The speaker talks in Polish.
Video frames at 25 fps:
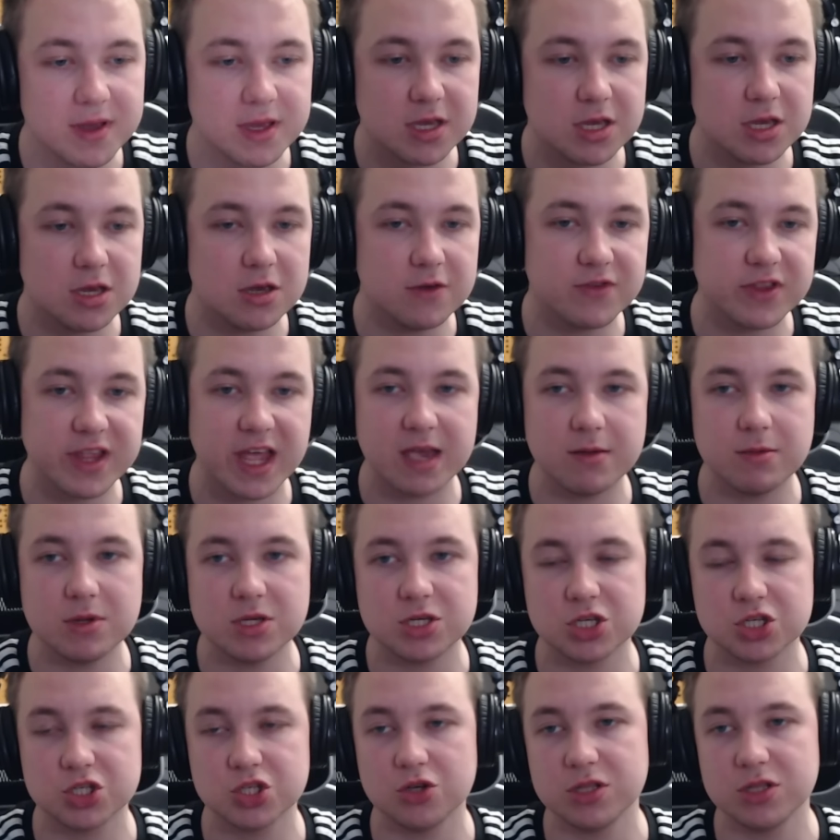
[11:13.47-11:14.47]
i wydaje mi
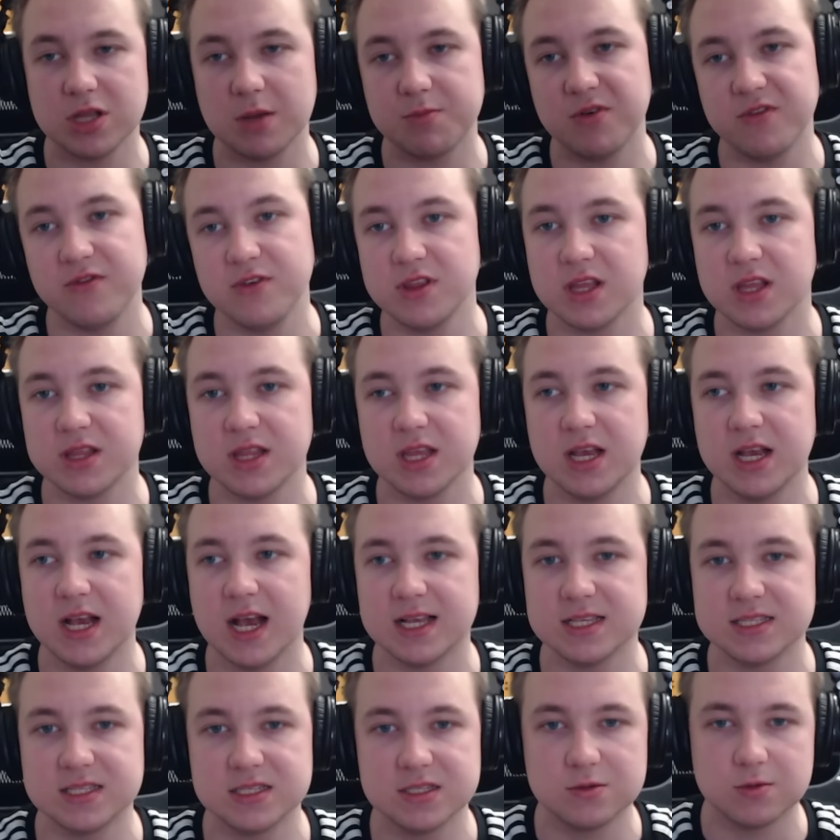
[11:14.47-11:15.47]
się, że ona powinna ten
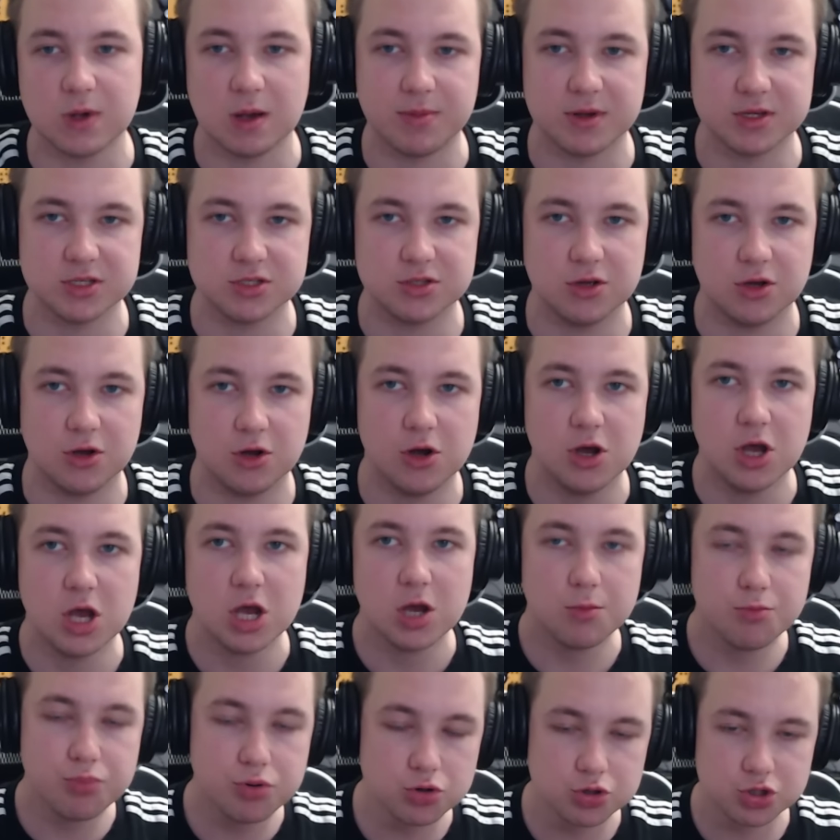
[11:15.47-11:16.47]
gaz złapać do
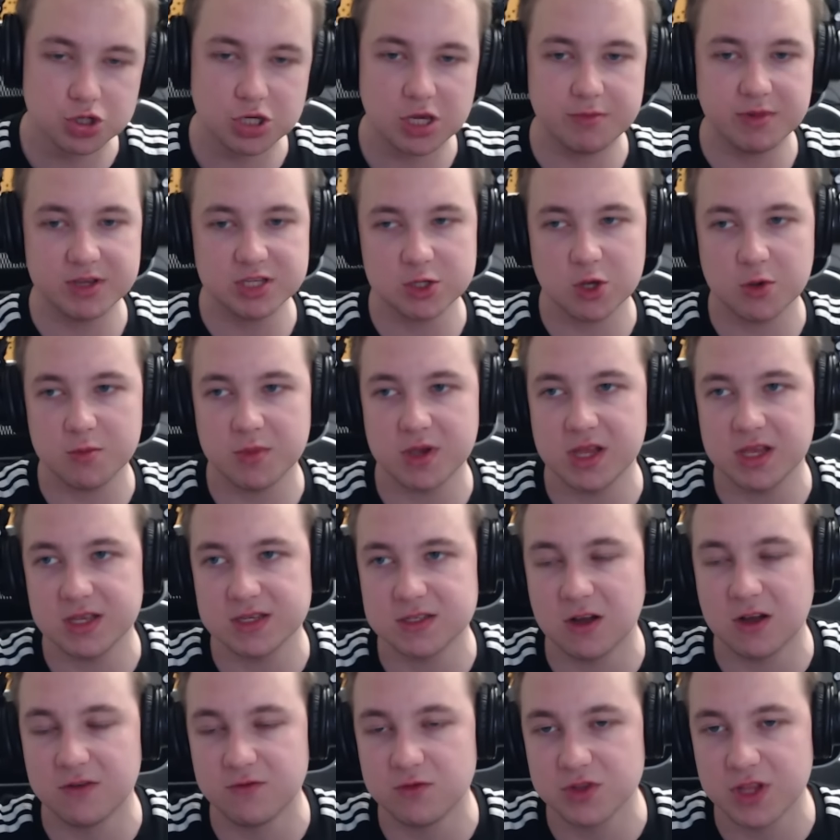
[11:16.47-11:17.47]
puszki. Będziemy mieli
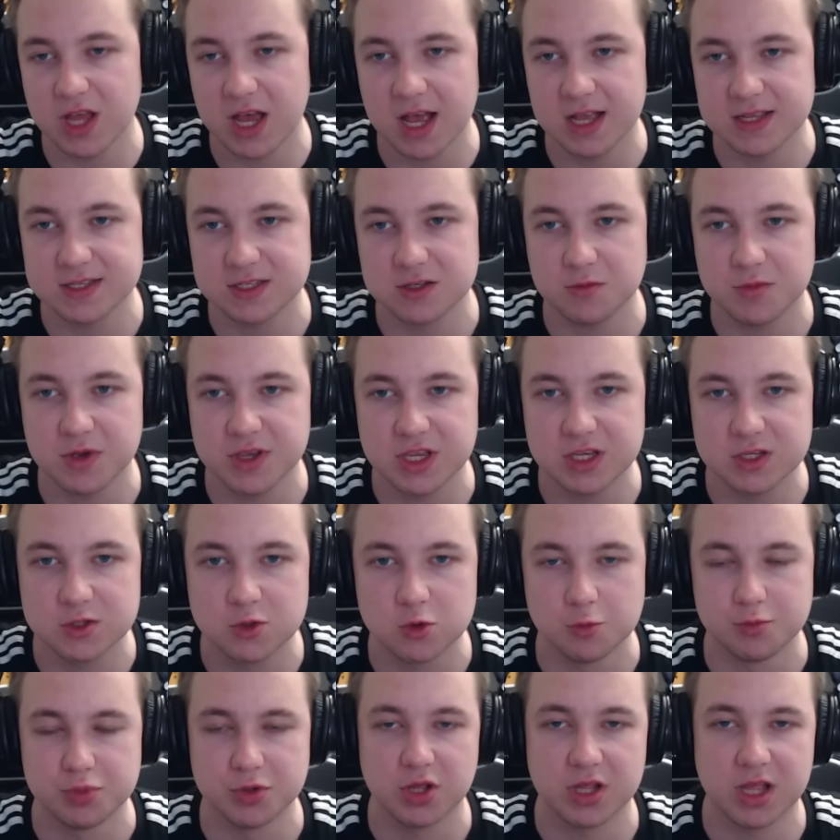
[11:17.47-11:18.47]
znowu na zrobienie
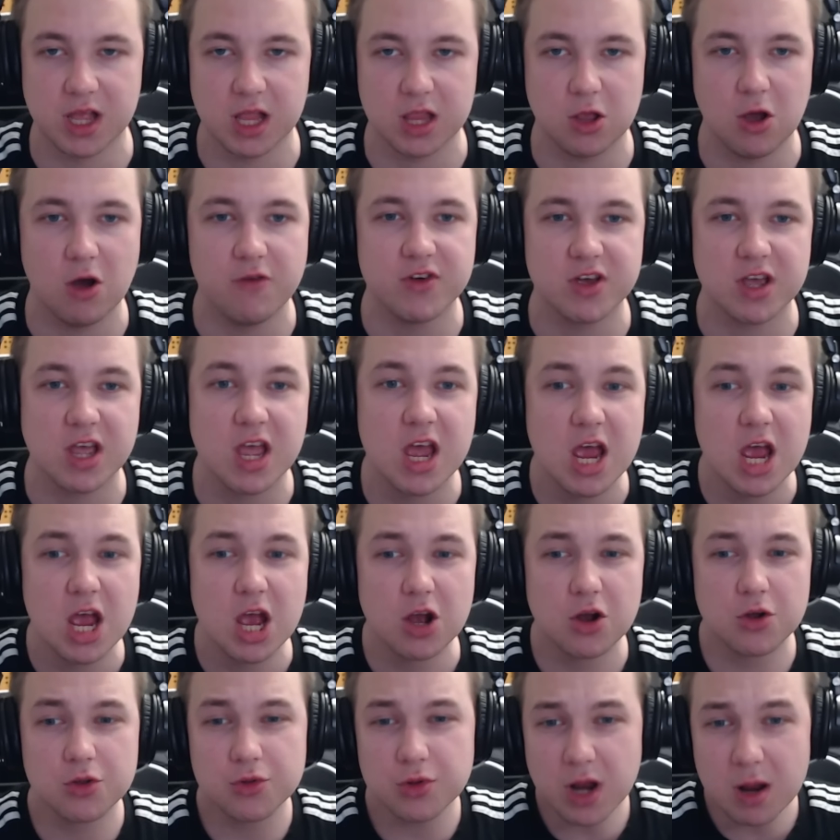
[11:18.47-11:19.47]
zup dodatkowych,
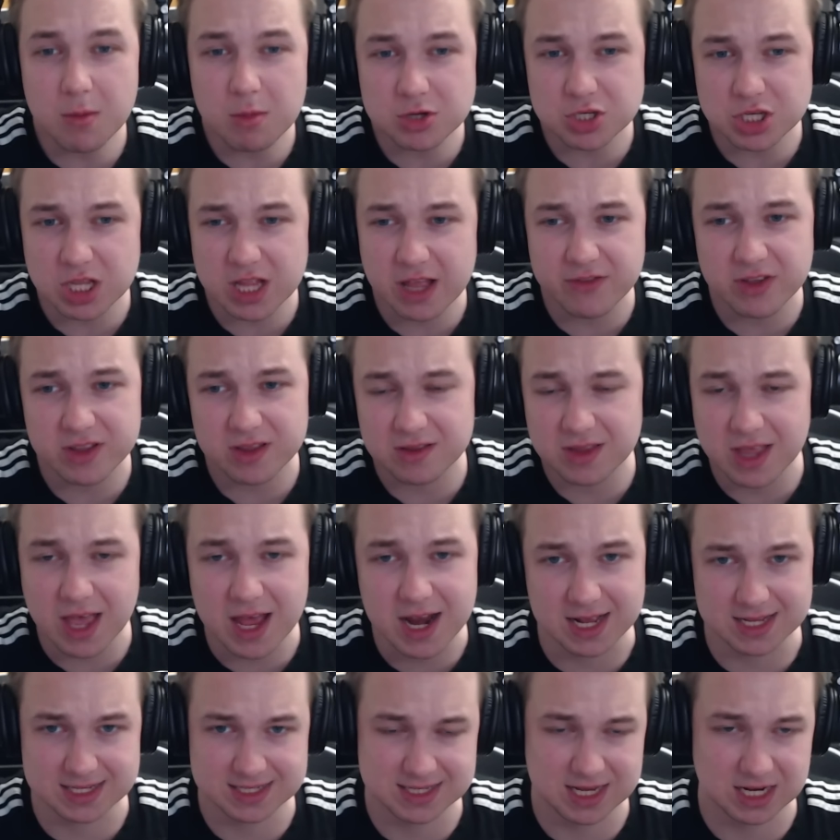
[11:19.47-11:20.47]
które może nawet
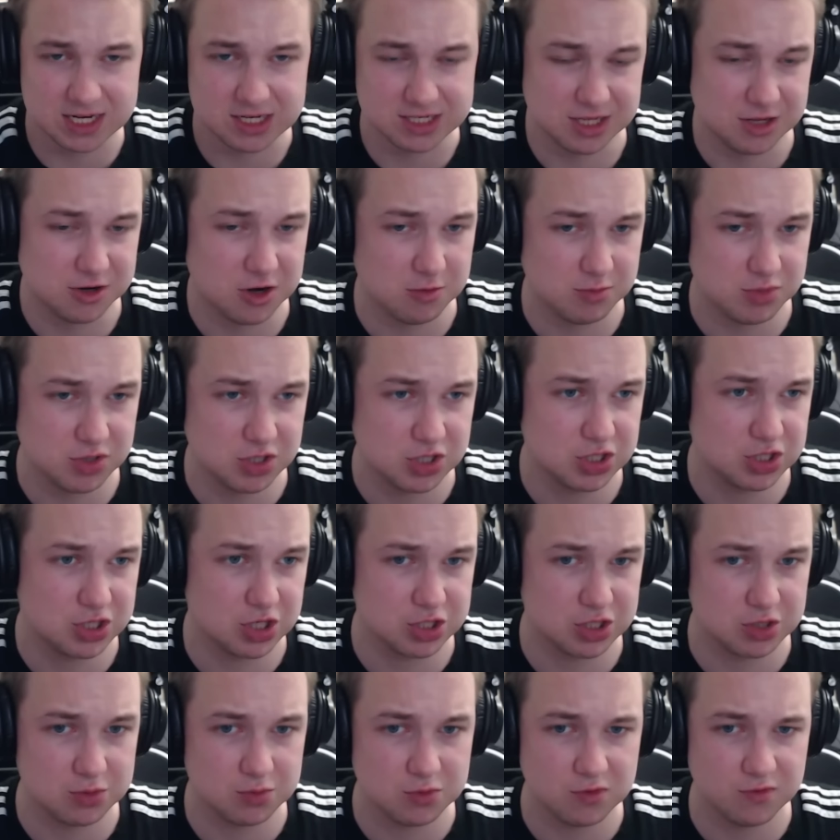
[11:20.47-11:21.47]
teraz zacznę robić,
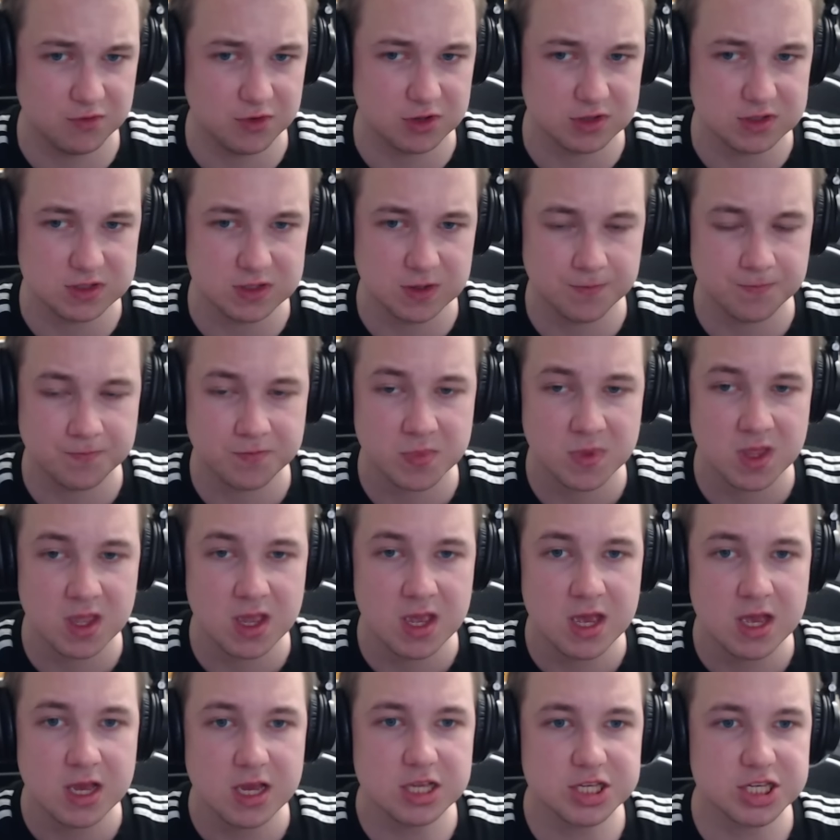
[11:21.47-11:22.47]
szczerze mówiąc.
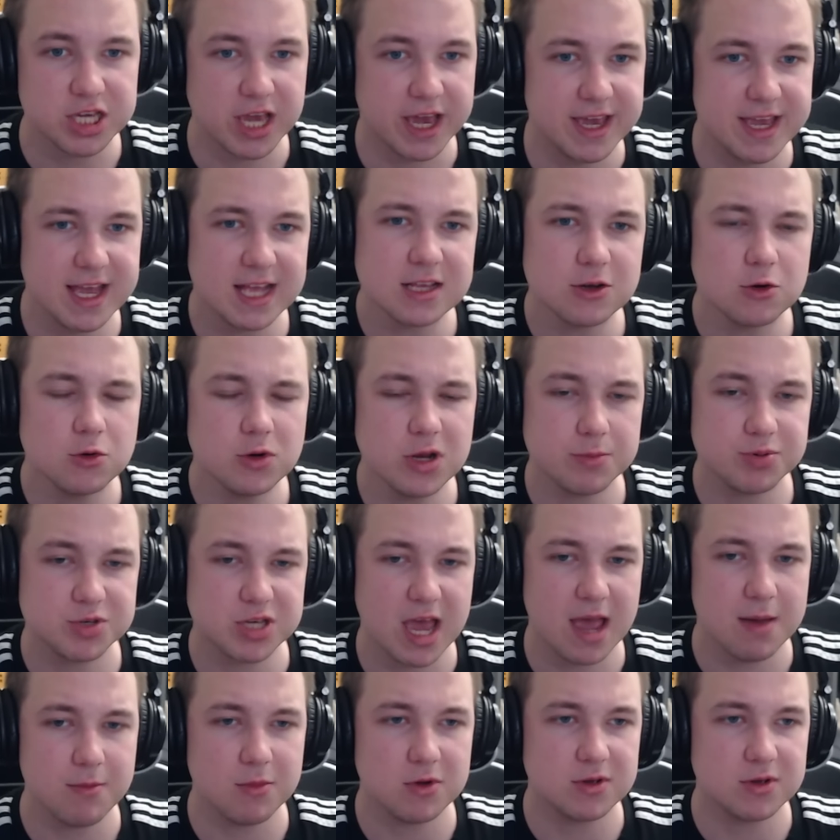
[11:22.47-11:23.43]
I czekaj, ja ulepszałem